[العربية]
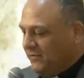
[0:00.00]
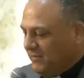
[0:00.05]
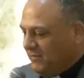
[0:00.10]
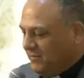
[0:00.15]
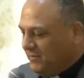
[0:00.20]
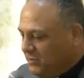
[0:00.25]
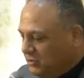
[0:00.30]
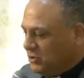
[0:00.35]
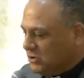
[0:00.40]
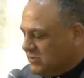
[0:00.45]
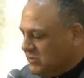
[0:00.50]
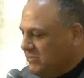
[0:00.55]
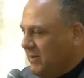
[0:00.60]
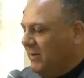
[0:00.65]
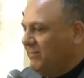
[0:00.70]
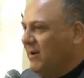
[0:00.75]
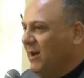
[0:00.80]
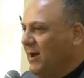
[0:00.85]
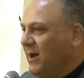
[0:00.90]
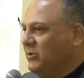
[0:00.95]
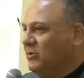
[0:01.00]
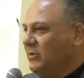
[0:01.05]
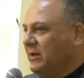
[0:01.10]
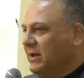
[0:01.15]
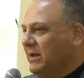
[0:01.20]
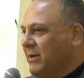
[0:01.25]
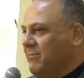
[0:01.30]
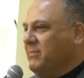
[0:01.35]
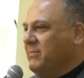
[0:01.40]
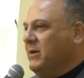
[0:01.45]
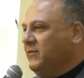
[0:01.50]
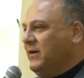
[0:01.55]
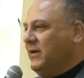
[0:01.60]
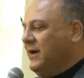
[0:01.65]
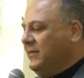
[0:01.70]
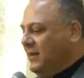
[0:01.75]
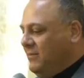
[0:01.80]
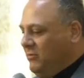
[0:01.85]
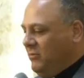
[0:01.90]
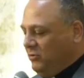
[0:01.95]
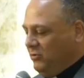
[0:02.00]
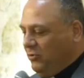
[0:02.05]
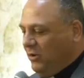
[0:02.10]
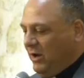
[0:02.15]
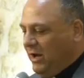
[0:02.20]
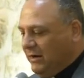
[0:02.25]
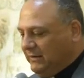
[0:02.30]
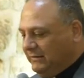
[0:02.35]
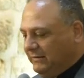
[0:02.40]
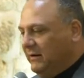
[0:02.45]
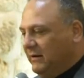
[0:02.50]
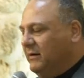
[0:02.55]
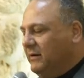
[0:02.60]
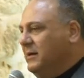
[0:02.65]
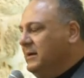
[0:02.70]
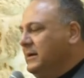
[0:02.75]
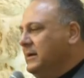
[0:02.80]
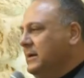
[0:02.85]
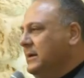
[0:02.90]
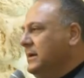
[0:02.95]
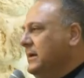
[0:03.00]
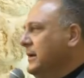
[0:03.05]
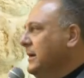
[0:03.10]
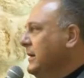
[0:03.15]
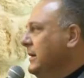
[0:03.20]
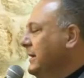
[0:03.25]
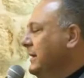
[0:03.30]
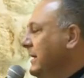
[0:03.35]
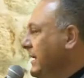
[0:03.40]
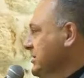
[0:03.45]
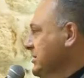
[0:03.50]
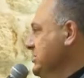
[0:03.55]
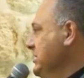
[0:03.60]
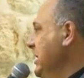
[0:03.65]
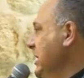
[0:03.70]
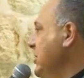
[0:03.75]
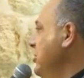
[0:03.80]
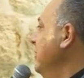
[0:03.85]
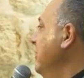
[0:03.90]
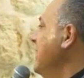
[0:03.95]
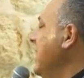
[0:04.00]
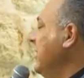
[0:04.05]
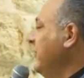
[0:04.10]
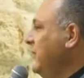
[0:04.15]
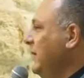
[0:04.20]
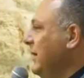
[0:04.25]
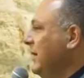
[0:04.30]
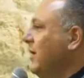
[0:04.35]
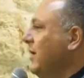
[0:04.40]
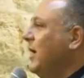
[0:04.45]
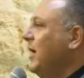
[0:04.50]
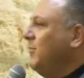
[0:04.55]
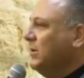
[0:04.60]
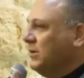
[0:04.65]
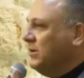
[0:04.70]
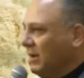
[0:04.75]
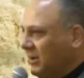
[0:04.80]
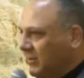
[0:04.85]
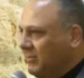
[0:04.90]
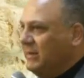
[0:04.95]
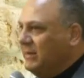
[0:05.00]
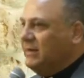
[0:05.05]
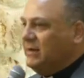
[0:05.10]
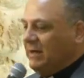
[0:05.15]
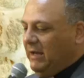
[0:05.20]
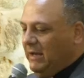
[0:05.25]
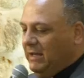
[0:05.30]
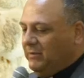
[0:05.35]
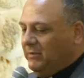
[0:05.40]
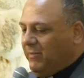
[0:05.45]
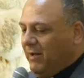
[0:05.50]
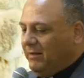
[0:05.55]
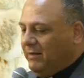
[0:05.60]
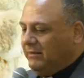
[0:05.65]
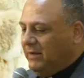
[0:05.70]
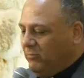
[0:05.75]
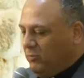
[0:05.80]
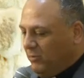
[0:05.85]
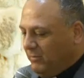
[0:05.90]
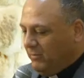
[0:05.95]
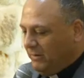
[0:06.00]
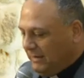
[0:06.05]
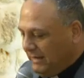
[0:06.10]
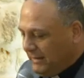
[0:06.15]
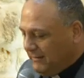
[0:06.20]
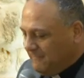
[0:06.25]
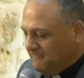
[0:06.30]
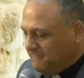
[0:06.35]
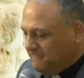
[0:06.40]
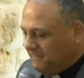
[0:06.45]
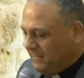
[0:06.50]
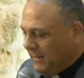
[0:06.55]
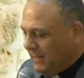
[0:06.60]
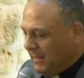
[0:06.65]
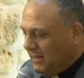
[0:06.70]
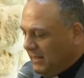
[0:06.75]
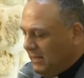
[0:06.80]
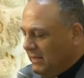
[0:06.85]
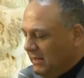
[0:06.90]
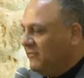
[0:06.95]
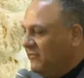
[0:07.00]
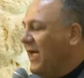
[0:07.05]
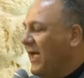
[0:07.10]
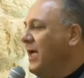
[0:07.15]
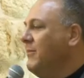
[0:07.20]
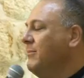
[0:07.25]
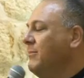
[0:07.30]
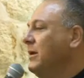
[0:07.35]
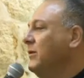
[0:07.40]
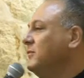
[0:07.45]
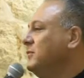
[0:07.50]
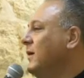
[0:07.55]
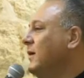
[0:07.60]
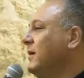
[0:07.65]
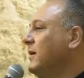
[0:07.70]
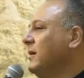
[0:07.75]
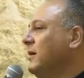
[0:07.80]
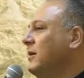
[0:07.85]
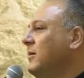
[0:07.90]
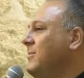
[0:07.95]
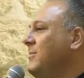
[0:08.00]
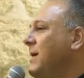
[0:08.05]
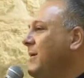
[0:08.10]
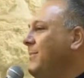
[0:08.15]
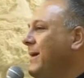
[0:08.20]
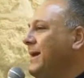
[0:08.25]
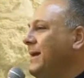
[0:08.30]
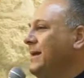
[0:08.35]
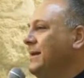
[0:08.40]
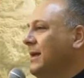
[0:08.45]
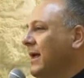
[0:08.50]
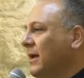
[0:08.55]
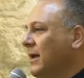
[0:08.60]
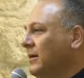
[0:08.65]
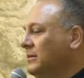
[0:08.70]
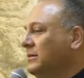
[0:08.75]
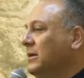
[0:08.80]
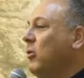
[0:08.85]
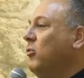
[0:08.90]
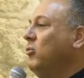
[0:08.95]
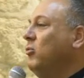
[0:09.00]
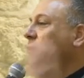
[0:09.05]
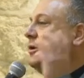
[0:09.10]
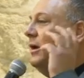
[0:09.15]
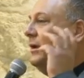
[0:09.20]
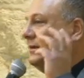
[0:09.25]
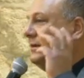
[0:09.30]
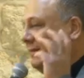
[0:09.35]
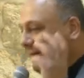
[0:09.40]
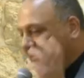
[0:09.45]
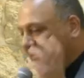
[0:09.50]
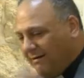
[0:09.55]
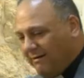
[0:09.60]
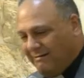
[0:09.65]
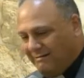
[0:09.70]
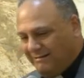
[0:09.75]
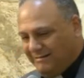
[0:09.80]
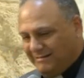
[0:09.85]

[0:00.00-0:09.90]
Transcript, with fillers: ندرس مع بعض ونغمق في هذا الموضوع أكثر ليش؟ لأنه هناك فيه لخبطة كبيرة عند بعض المؤمنين لفهم الفرق ما بين دور الله